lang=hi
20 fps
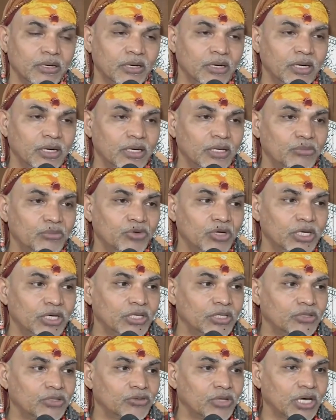गंगा यमुना
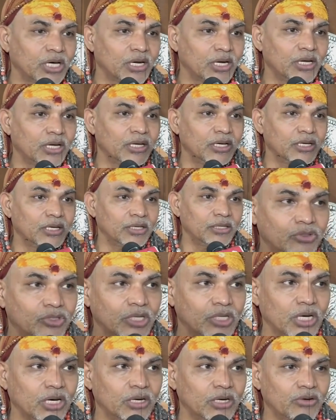की जो धाराएं हैं
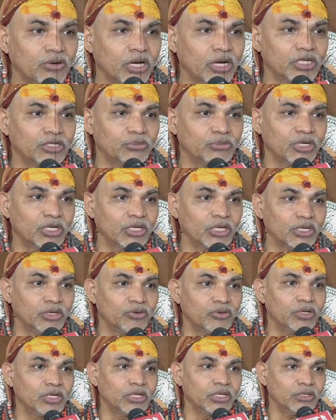स्नान और आचमन के
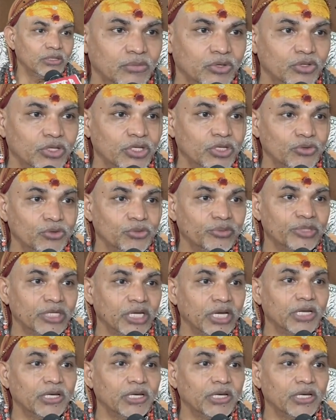योग्य भौतिक रूप ऐसी